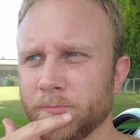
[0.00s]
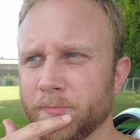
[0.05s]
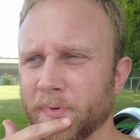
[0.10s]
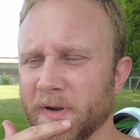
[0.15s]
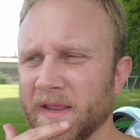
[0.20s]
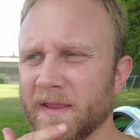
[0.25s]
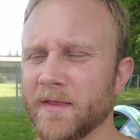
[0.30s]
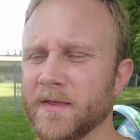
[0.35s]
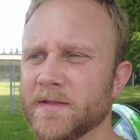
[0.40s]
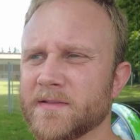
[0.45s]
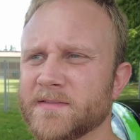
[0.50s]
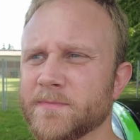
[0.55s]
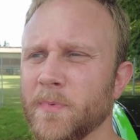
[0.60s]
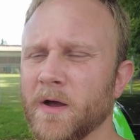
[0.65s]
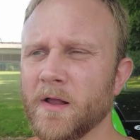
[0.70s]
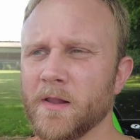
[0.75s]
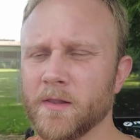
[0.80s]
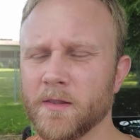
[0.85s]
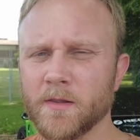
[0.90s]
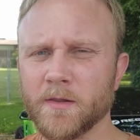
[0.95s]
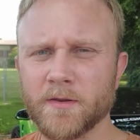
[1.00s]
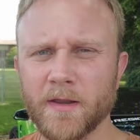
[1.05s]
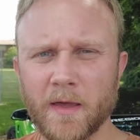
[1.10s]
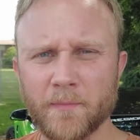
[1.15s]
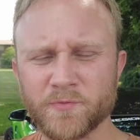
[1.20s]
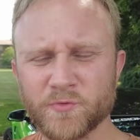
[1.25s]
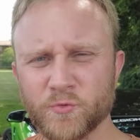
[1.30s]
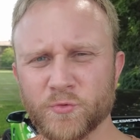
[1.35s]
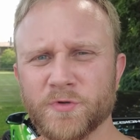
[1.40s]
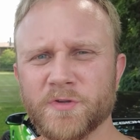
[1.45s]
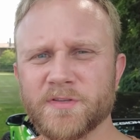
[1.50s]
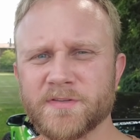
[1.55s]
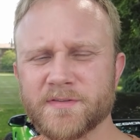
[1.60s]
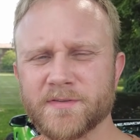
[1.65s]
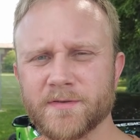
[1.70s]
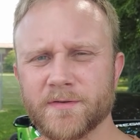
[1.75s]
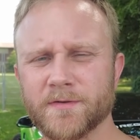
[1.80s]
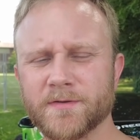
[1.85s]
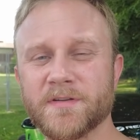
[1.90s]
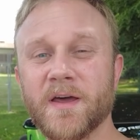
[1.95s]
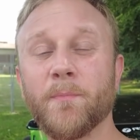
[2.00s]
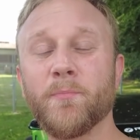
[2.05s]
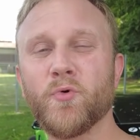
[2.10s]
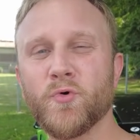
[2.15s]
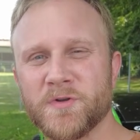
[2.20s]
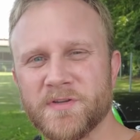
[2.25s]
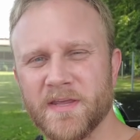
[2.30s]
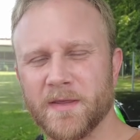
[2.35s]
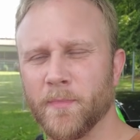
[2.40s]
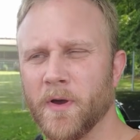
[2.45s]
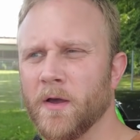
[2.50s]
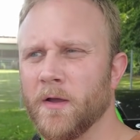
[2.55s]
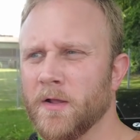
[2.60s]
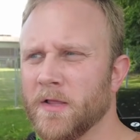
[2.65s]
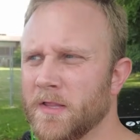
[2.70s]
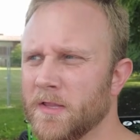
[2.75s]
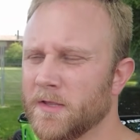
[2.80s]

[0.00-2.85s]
sprechen jetzt mal ein absolutes Tabuthema,